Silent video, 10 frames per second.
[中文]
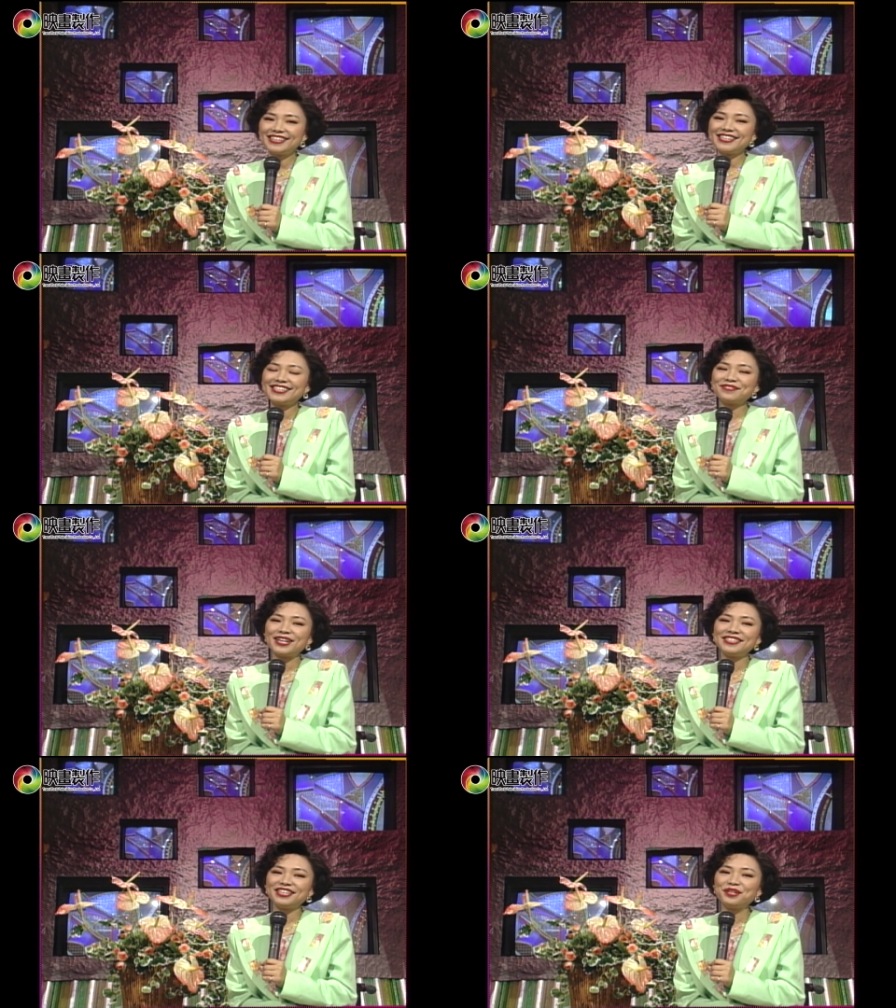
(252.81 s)
这几张
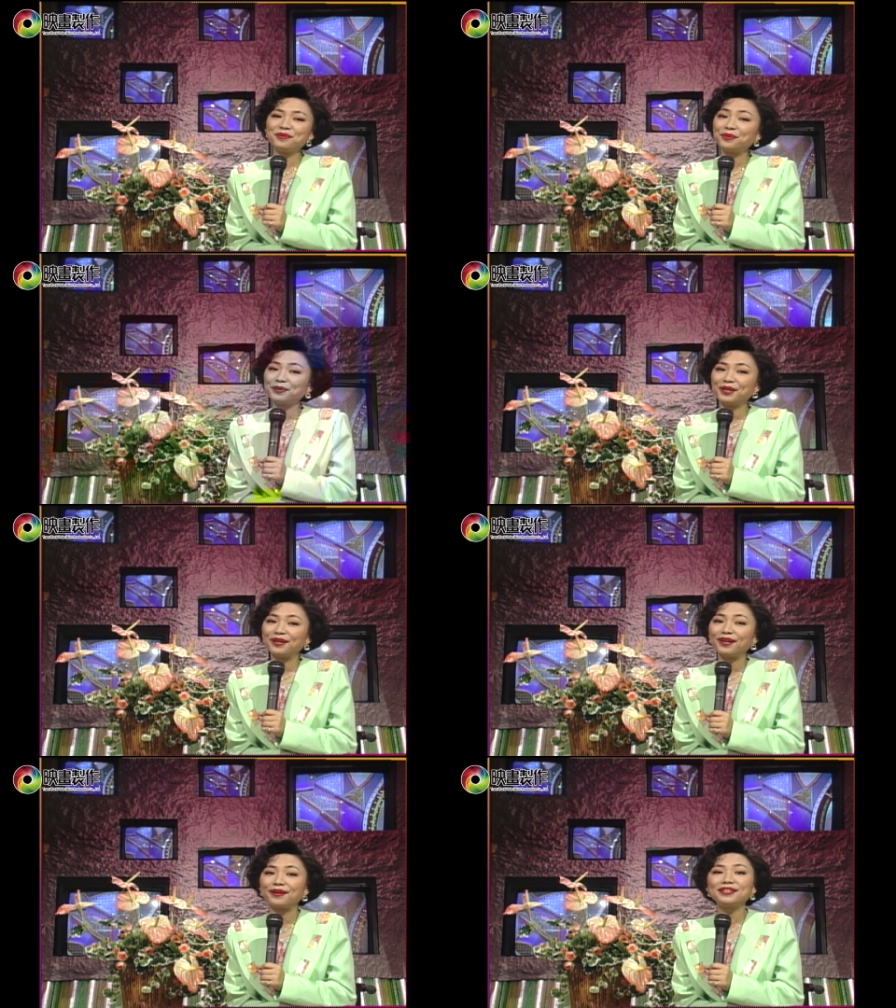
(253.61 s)
专辑无独有
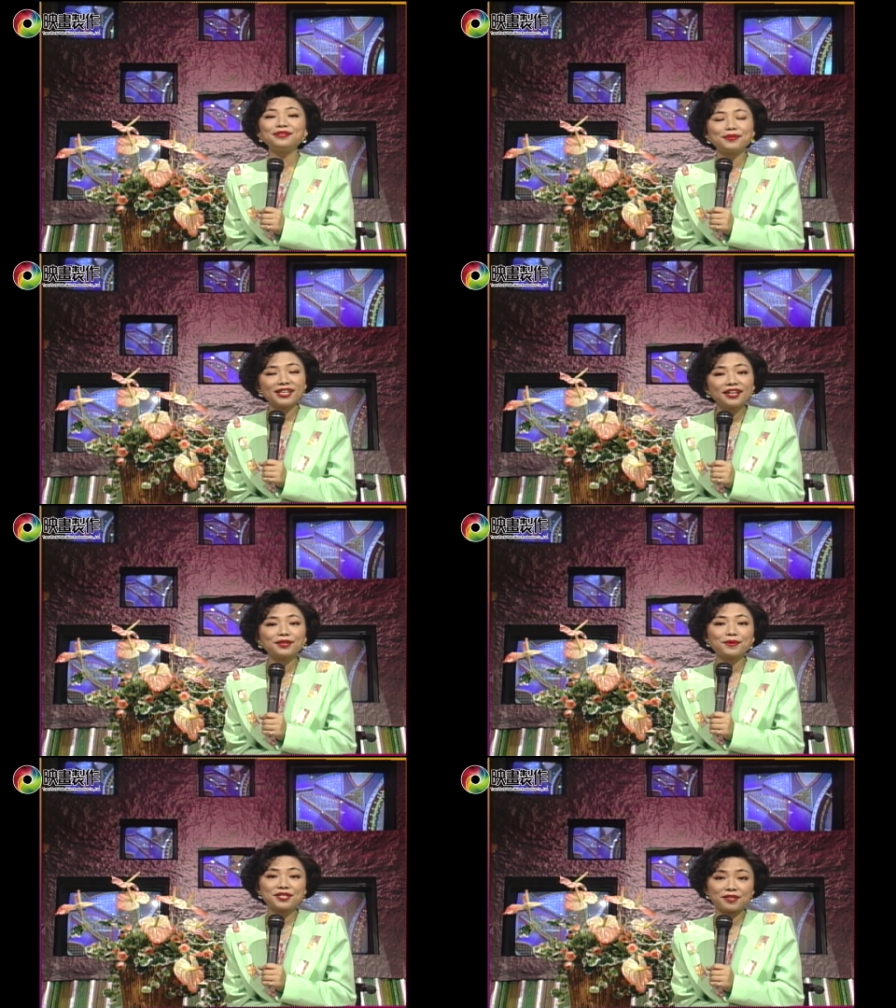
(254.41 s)
偶，几乎唱
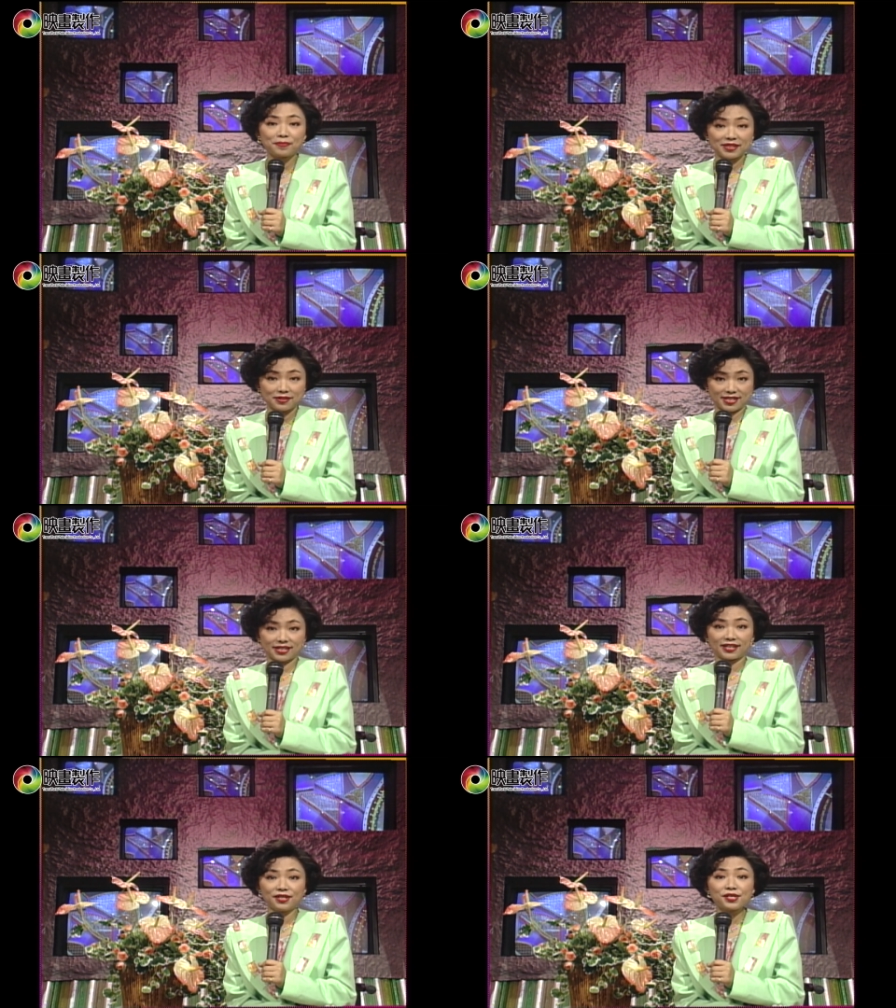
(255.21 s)
的都是比较
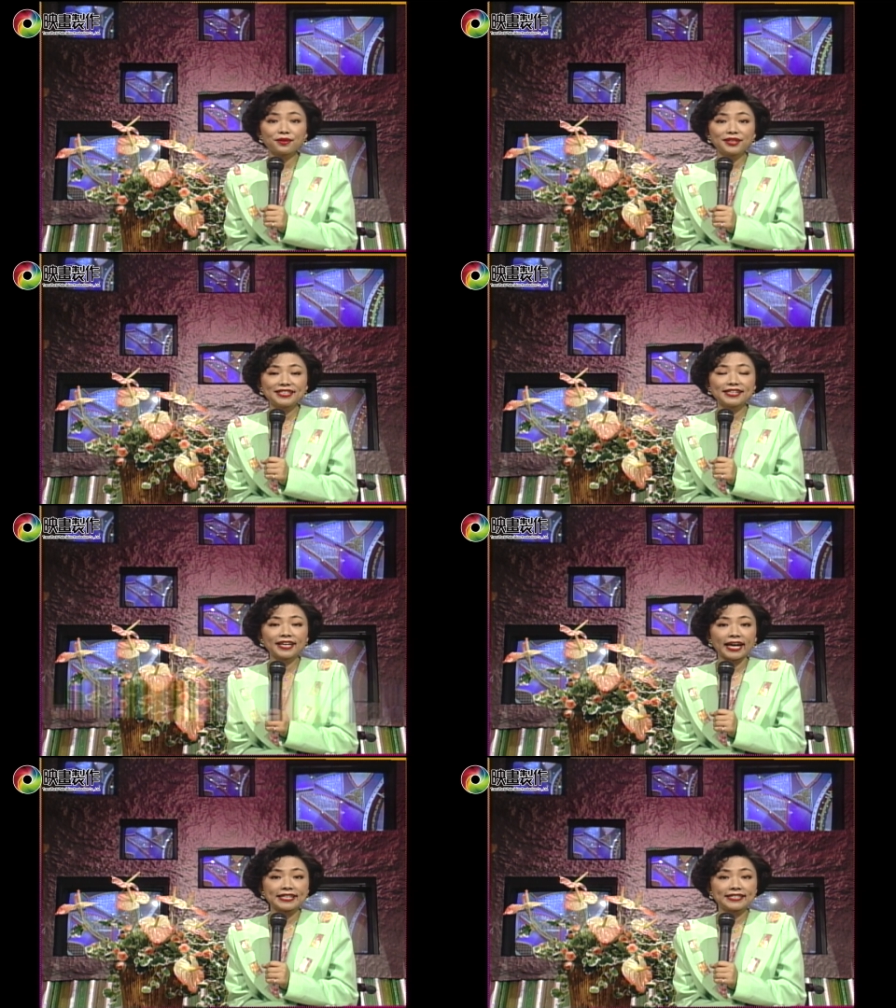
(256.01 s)
成熟的一些
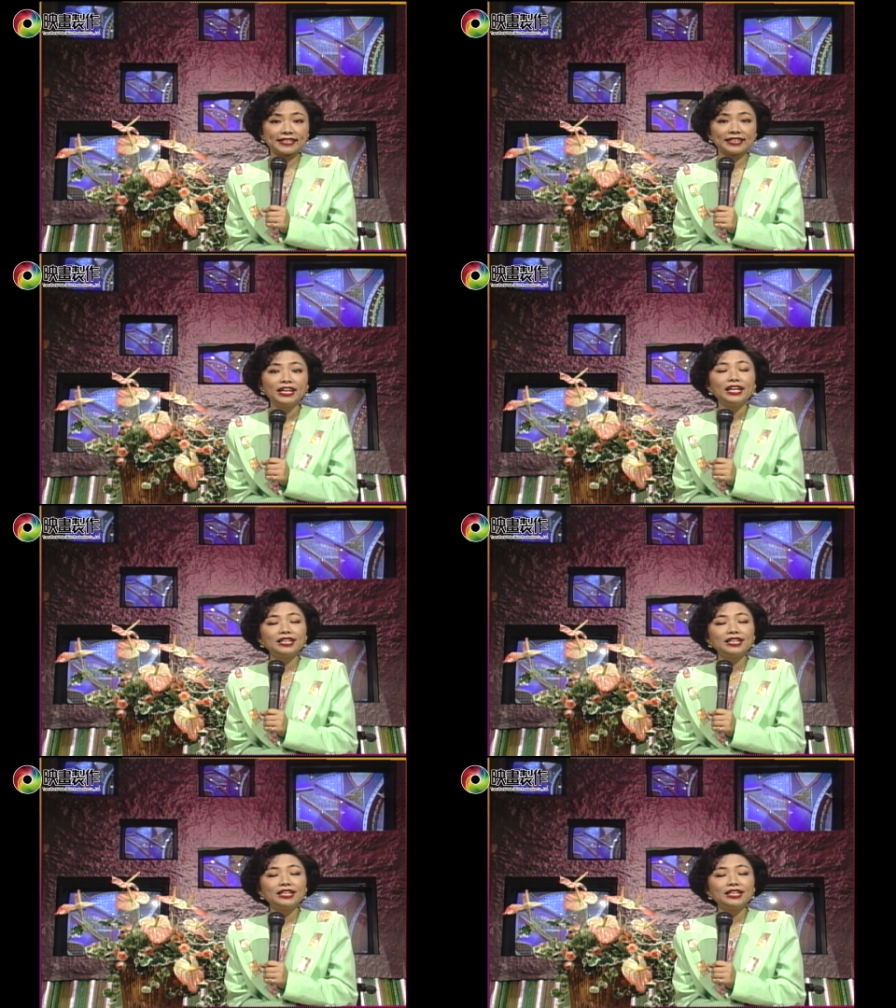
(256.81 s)
感情。